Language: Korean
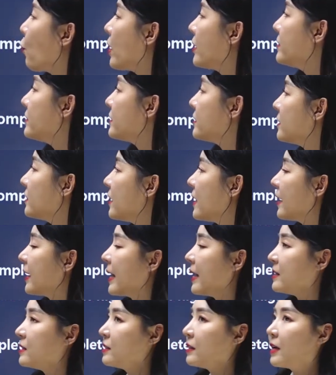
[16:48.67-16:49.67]
once랑
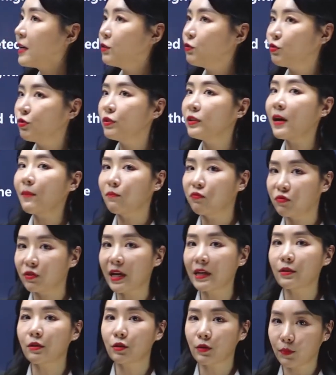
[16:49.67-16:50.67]
as가 둘 다
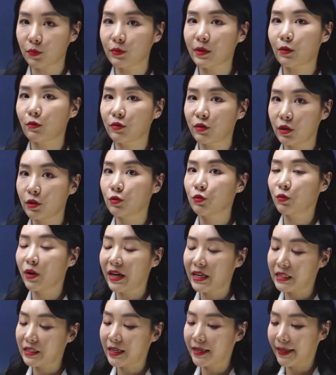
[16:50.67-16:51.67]
부사절 접속사로 쓰일
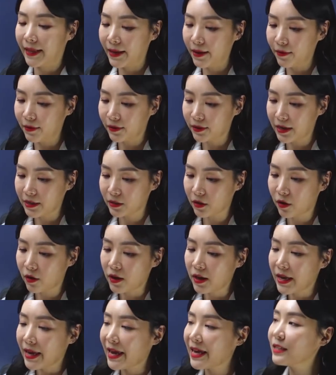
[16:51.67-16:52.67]
수가 있잖아요. 그래서
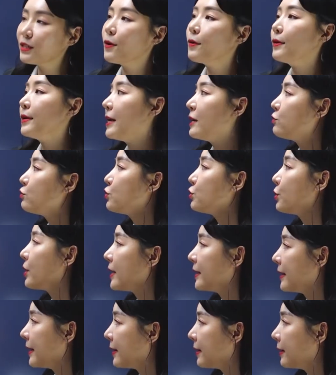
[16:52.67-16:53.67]
해석을
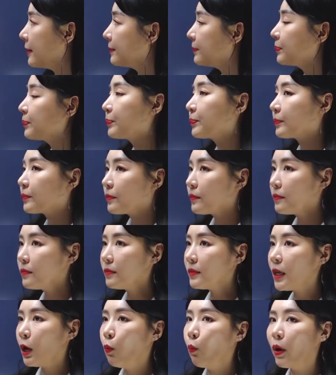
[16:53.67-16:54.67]
해주셔야 돼요.
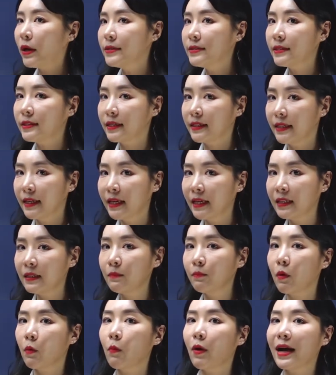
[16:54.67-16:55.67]

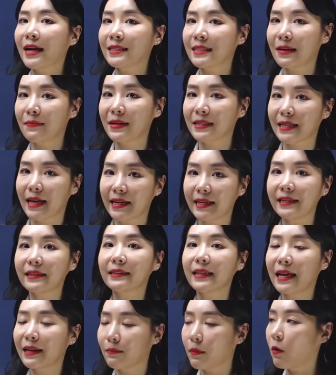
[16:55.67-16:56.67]
once는 뭐뭐 하자마자
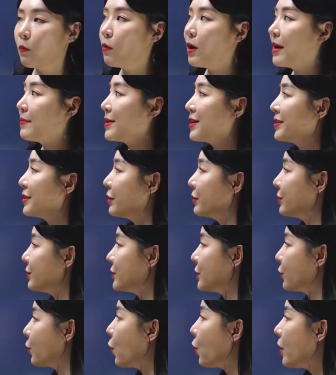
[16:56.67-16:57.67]
일단 뭐뭐 하면 이런
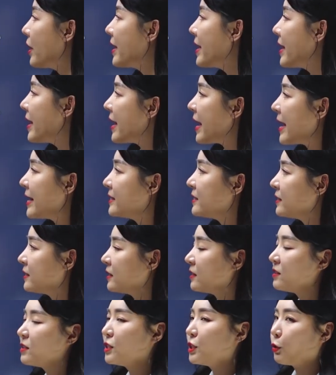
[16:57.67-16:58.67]
뜻이고
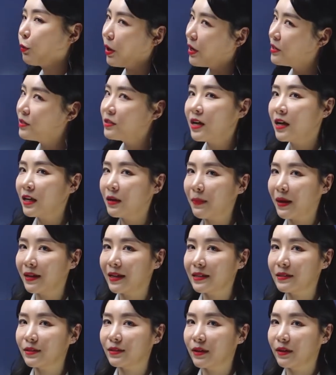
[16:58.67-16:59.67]
as는 뜻이 굉장히
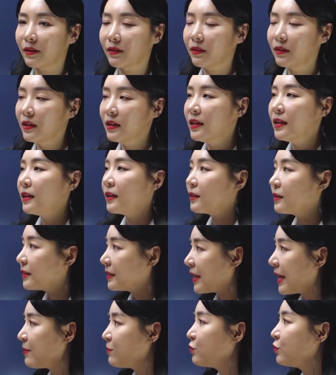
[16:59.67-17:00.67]
많았어요. 그
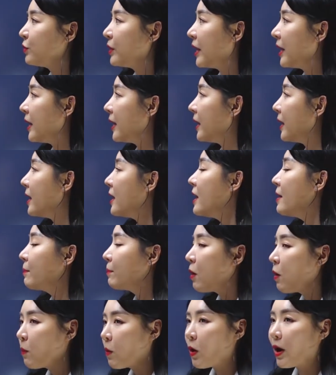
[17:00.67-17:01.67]
때문에
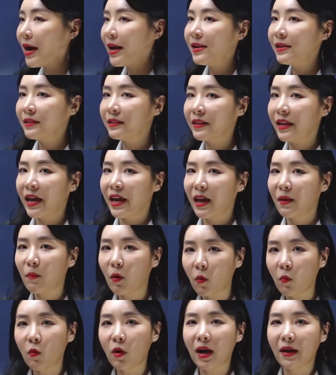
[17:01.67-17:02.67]
뭐뭐 할 때
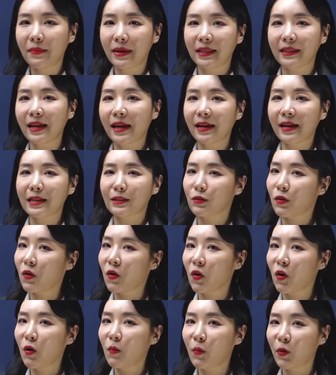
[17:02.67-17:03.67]
뭐뭐 함에
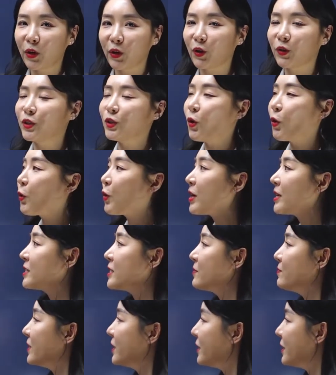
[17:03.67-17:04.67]
따라서 뭐 이런 여러
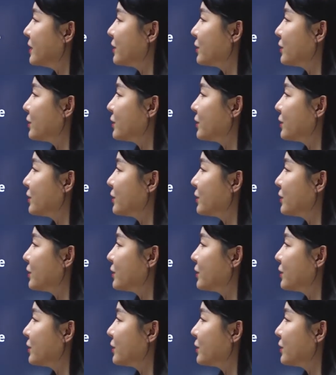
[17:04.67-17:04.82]
가지 의미들이